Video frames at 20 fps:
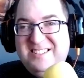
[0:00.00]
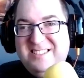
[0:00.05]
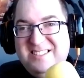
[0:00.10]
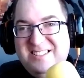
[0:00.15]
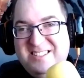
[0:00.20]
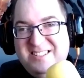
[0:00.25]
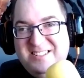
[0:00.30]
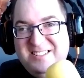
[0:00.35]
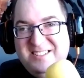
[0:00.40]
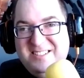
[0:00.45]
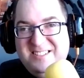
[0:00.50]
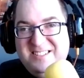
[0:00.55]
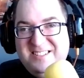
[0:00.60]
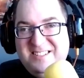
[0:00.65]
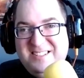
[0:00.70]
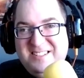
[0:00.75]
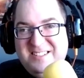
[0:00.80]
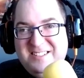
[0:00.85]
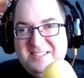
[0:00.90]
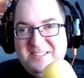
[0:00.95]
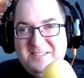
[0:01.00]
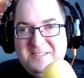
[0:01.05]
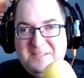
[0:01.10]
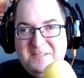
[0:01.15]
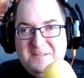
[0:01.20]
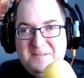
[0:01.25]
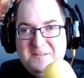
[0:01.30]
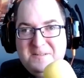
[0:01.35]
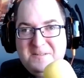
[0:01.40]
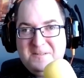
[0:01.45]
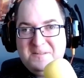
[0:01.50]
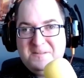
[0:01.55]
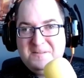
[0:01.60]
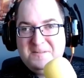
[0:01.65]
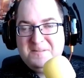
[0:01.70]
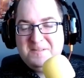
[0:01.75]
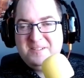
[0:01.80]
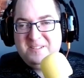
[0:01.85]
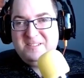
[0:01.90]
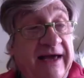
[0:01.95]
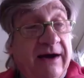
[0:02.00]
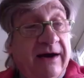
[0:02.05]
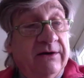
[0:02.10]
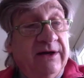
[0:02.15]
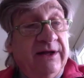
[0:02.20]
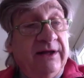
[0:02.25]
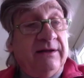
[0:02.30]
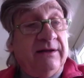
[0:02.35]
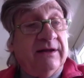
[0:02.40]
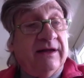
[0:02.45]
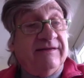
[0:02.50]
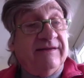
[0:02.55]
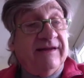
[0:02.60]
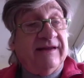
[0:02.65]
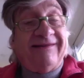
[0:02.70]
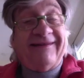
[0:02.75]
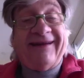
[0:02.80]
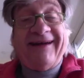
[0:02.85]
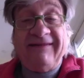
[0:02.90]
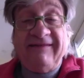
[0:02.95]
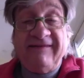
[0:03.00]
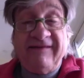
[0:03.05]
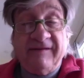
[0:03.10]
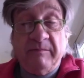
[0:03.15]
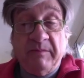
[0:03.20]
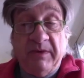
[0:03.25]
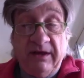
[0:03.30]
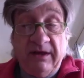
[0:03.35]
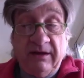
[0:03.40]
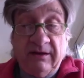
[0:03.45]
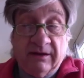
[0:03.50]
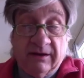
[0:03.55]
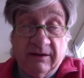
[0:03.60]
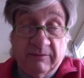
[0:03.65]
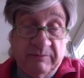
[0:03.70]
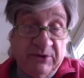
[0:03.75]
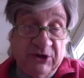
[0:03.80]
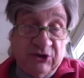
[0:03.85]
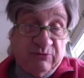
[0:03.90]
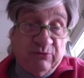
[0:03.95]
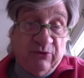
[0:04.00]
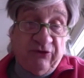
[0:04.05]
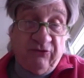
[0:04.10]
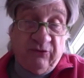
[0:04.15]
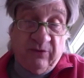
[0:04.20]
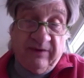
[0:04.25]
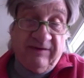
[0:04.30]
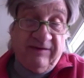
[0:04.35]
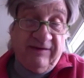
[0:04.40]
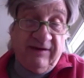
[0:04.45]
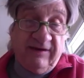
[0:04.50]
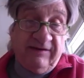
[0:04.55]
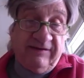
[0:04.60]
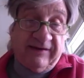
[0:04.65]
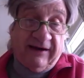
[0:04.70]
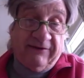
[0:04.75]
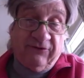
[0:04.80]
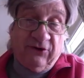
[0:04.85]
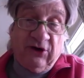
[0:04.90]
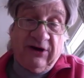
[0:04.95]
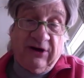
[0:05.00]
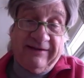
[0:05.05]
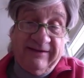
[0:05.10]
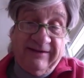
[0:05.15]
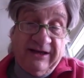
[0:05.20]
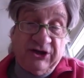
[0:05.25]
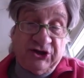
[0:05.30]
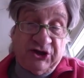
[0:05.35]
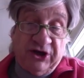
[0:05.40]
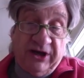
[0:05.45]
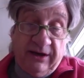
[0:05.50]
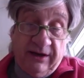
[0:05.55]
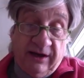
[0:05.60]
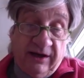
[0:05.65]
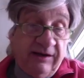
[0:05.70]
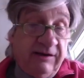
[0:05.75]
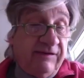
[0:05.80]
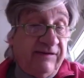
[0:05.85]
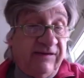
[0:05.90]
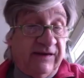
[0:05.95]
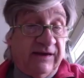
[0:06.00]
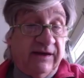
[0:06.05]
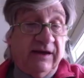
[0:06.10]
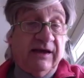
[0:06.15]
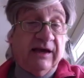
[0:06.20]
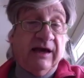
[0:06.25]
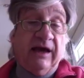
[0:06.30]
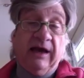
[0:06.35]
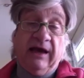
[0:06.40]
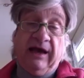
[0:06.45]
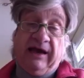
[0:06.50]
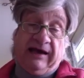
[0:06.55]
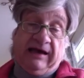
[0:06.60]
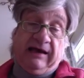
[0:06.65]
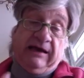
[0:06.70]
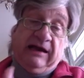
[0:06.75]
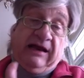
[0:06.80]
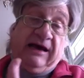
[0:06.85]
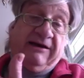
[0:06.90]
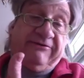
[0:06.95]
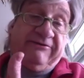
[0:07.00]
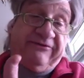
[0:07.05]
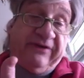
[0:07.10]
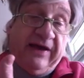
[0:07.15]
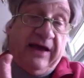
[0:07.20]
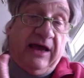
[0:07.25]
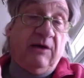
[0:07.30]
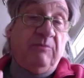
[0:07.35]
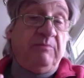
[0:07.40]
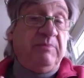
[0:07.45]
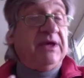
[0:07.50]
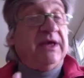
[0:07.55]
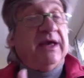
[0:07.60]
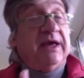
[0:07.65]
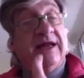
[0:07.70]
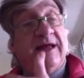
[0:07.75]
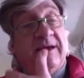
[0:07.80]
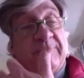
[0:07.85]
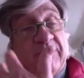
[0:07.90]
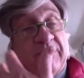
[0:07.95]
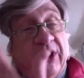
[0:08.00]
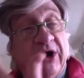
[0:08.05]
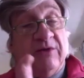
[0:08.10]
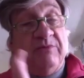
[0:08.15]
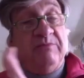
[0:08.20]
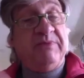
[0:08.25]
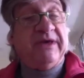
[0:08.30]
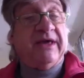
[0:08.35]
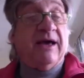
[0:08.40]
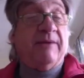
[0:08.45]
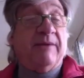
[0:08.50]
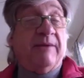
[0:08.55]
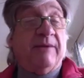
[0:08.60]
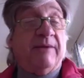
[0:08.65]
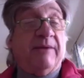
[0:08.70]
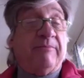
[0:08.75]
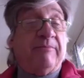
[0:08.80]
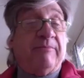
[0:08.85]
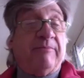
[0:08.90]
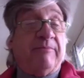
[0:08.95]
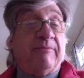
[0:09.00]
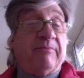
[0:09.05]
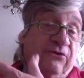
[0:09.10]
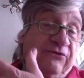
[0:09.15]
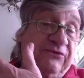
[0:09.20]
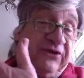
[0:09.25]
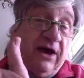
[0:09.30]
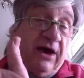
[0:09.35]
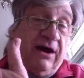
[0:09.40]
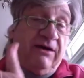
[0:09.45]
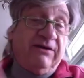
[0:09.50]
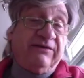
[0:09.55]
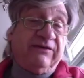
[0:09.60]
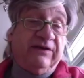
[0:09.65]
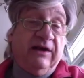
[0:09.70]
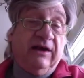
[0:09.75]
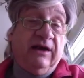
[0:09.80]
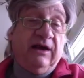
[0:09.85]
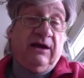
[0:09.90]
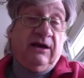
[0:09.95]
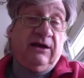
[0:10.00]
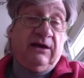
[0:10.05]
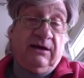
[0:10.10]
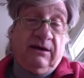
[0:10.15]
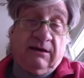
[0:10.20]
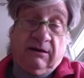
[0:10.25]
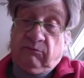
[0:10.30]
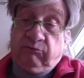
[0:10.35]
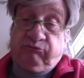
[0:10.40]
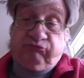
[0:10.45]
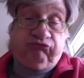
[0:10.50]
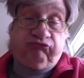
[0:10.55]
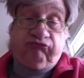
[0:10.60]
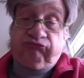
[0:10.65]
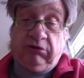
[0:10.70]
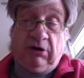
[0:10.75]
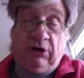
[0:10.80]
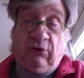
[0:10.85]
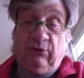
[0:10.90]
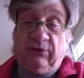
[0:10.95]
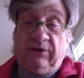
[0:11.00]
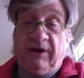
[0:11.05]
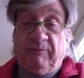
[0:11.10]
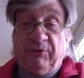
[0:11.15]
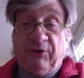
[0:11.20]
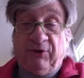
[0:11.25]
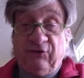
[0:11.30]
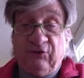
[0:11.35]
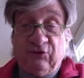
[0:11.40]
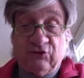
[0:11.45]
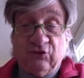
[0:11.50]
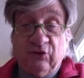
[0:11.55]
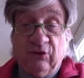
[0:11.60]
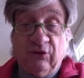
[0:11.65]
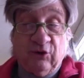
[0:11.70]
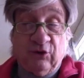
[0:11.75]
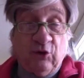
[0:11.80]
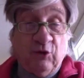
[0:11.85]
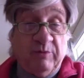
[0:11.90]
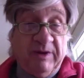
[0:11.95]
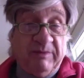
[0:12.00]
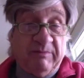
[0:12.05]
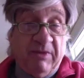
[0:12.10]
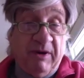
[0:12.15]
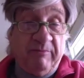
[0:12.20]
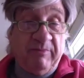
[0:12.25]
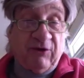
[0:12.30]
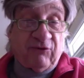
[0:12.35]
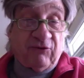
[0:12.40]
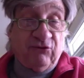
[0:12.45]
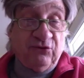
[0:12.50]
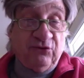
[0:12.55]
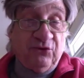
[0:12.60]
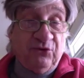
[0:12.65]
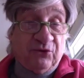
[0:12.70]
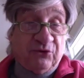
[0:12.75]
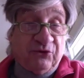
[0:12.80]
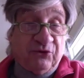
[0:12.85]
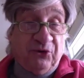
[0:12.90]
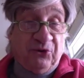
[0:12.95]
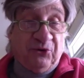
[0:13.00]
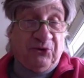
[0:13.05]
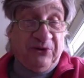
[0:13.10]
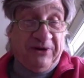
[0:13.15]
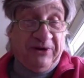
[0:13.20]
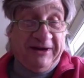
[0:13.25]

et moi, je l'ai amenée en studio parce que Caroline était très timide. Puis je me suis dit, ça va la déjeuner si elle en fait, puis qu'elle est bonne, puis qu'elle prend confiance. Euh, écoute, après ça, on a complètement perdu le contrôle.